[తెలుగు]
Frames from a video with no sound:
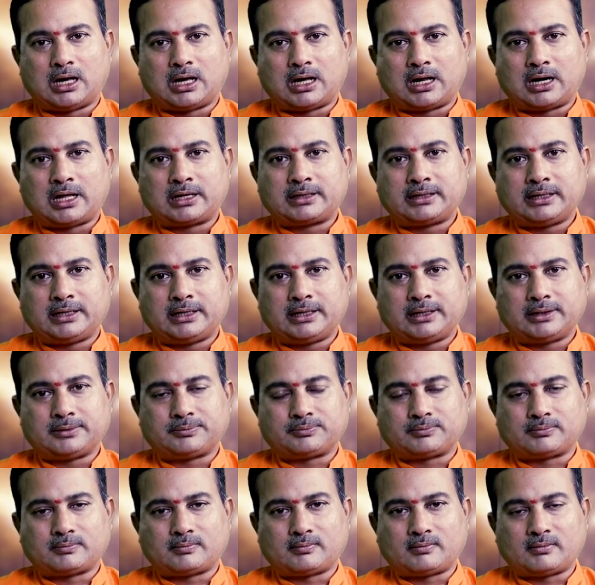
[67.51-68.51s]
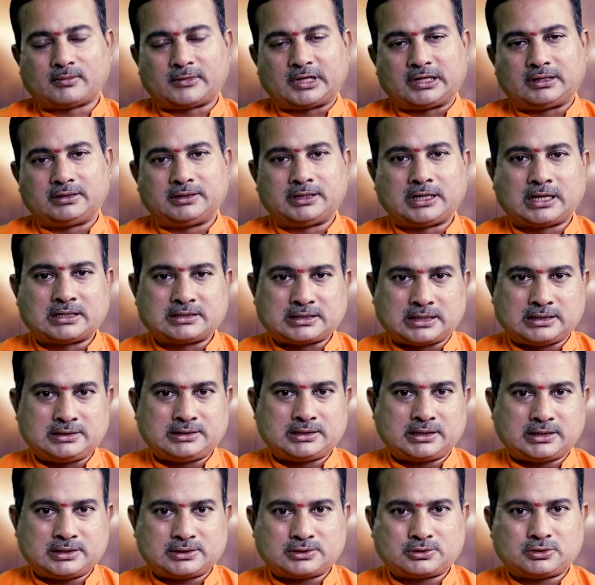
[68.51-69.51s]
అలాగే ఇలా
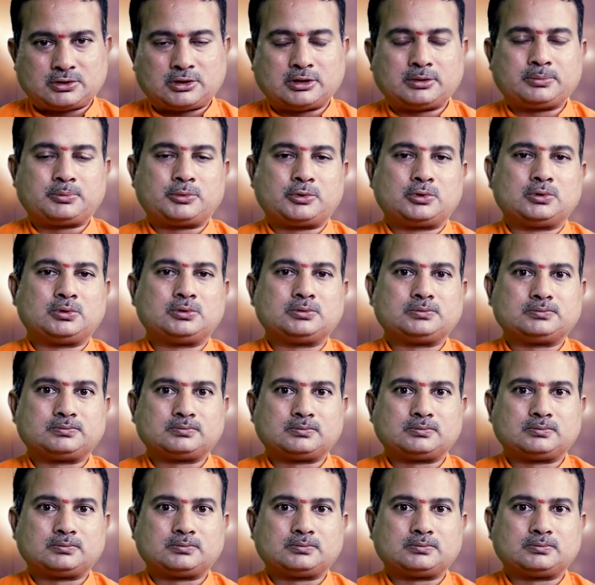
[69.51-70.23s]
సంచరిస్తున్నప్పుడు